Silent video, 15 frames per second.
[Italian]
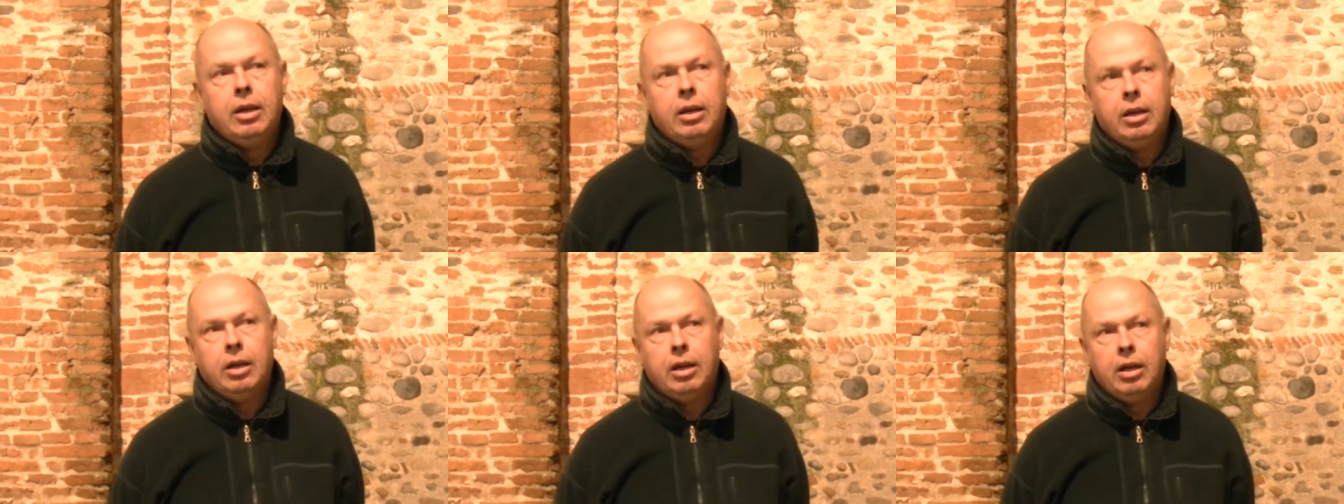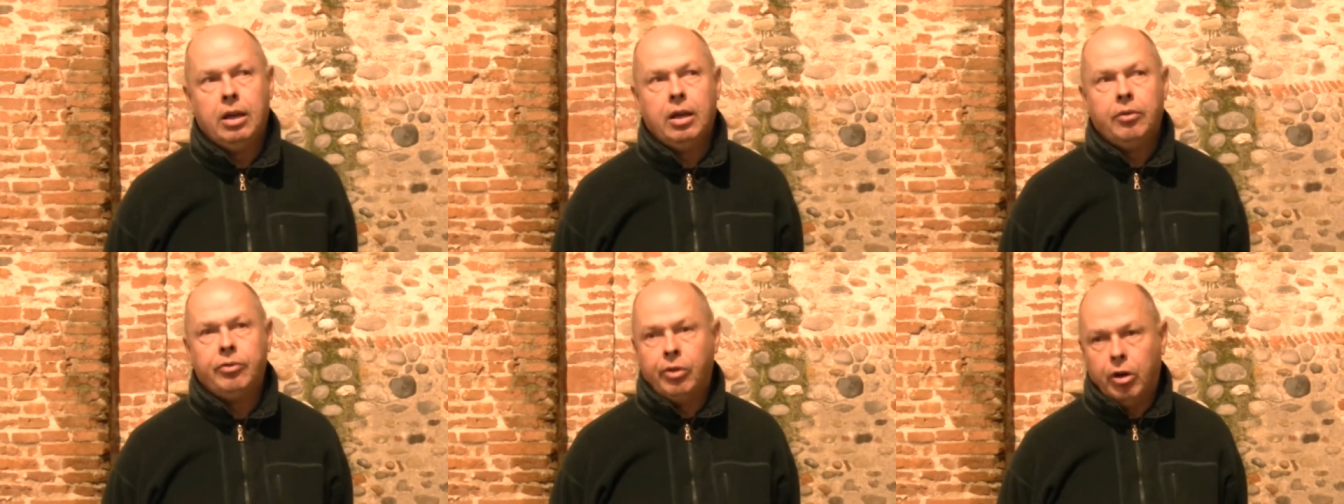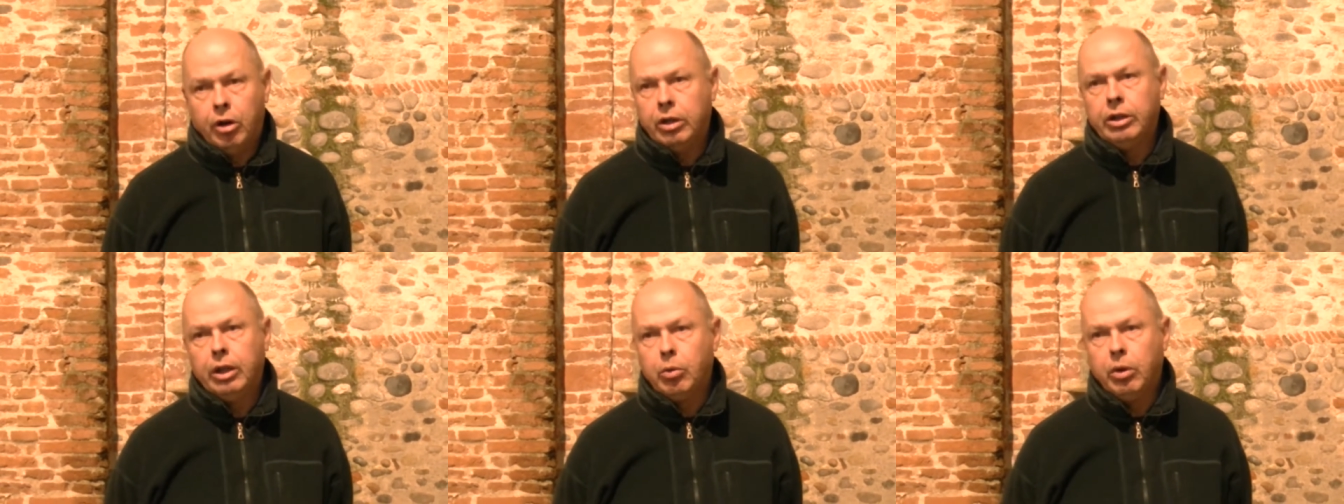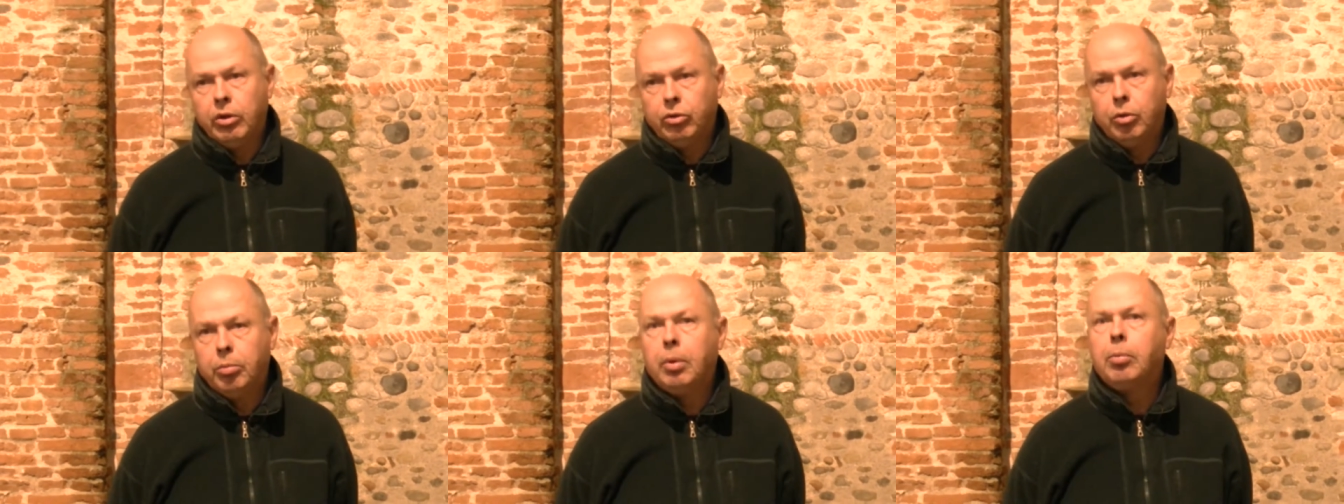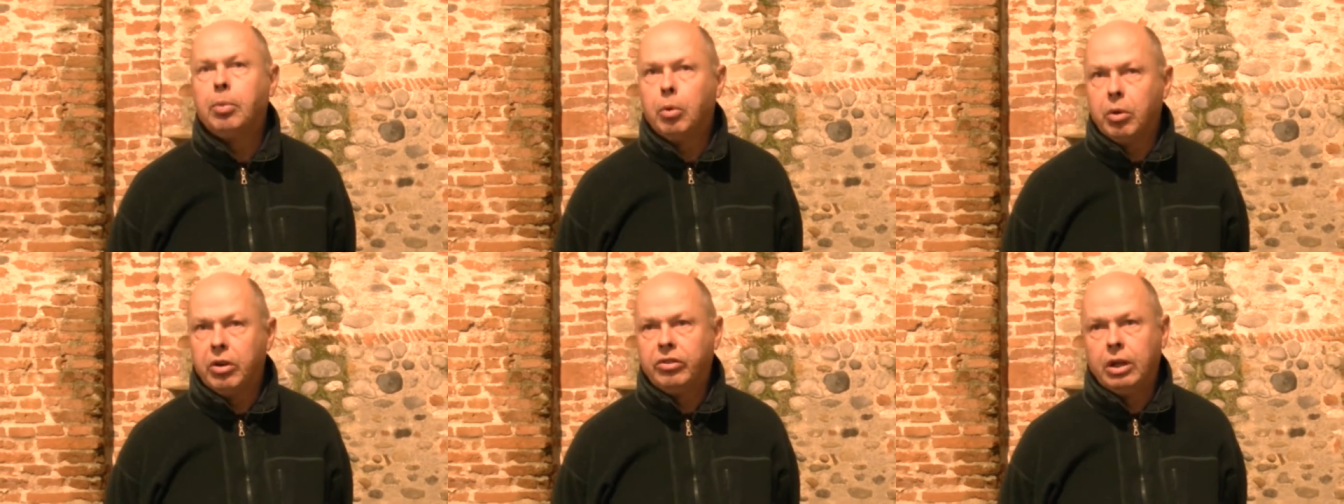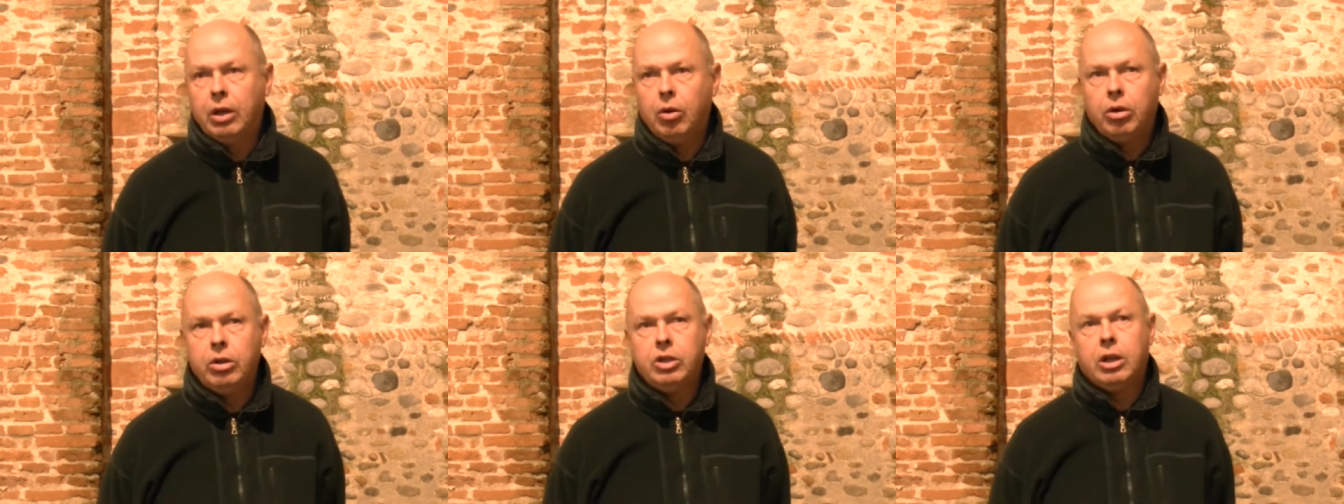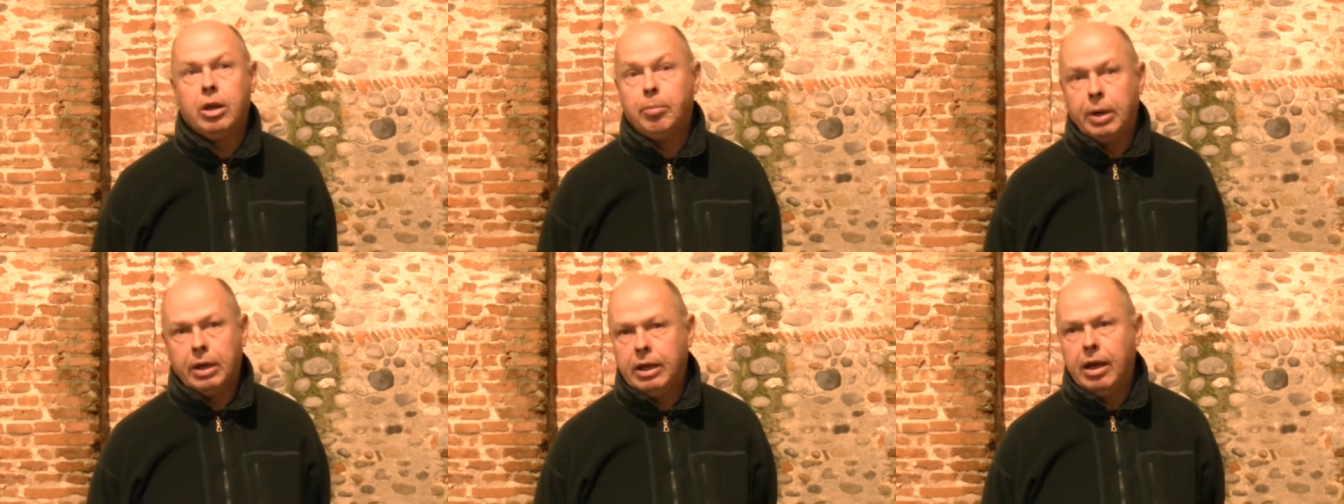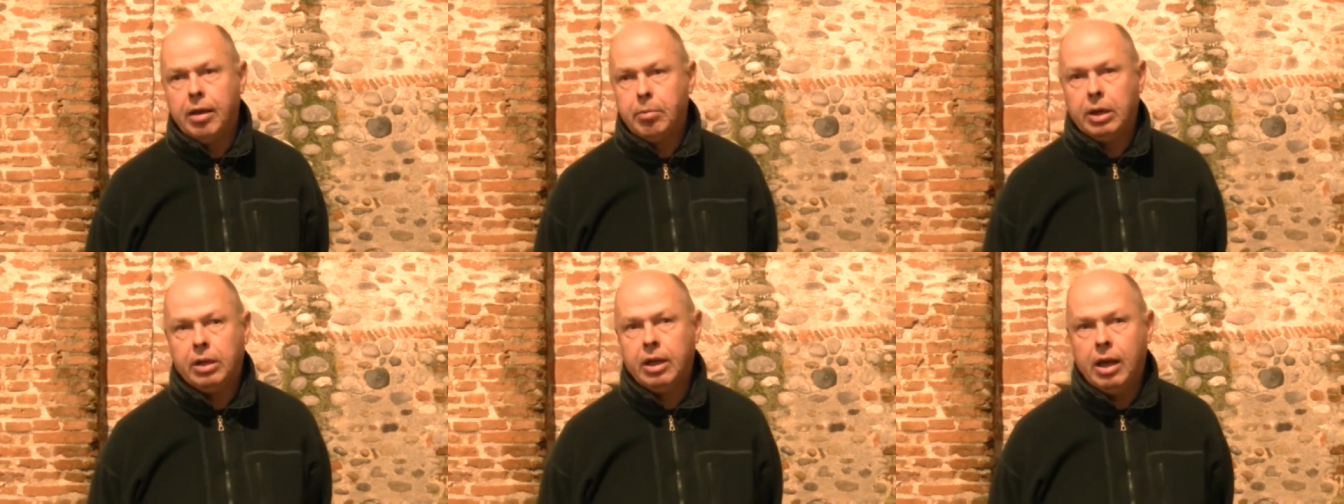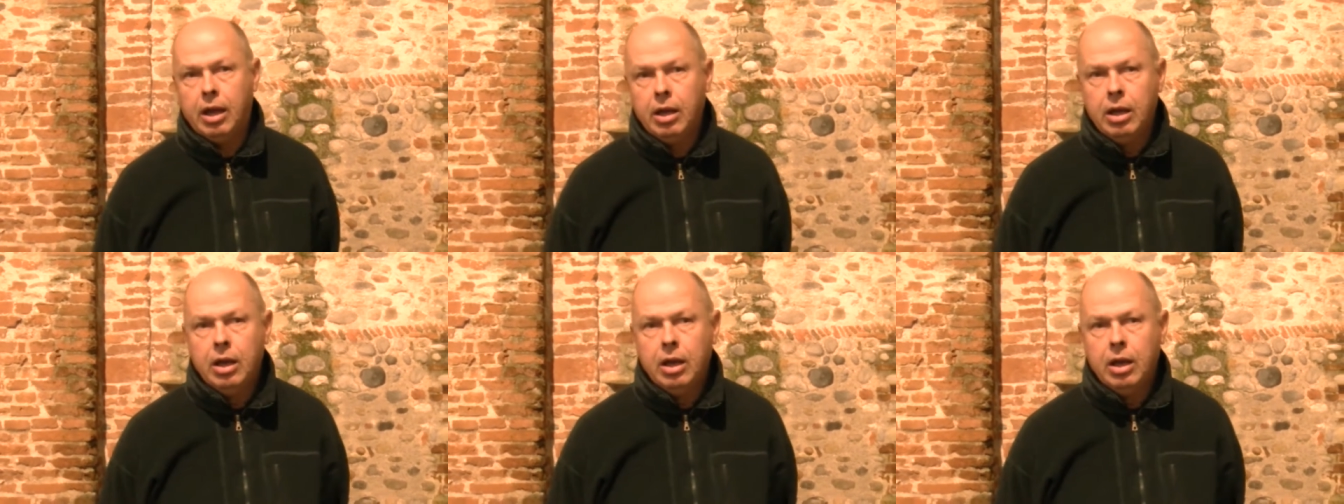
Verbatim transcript: eh, forte questo, proprio questa logica. Perché? Perché